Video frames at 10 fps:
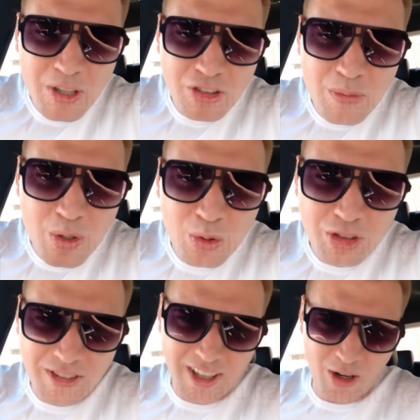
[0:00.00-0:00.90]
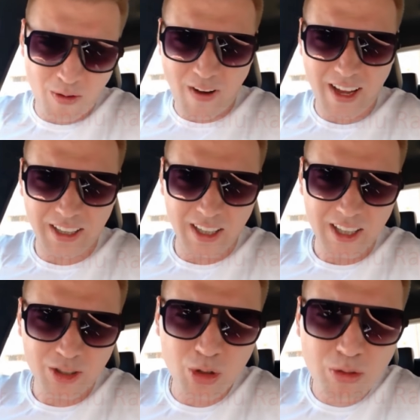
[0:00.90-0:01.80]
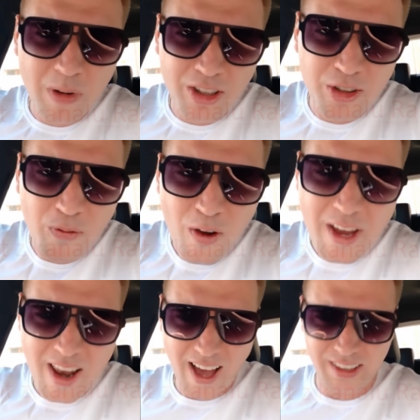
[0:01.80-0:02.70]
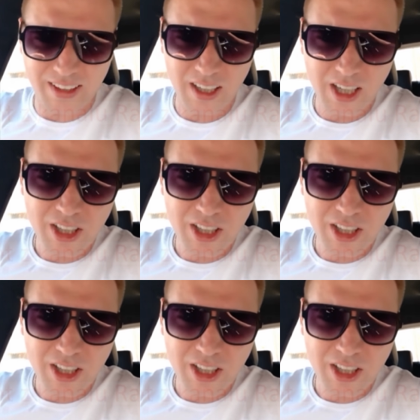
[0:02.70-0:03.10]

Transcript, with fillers: będziemy uczyć zachowania. Ty już masz swoje lata.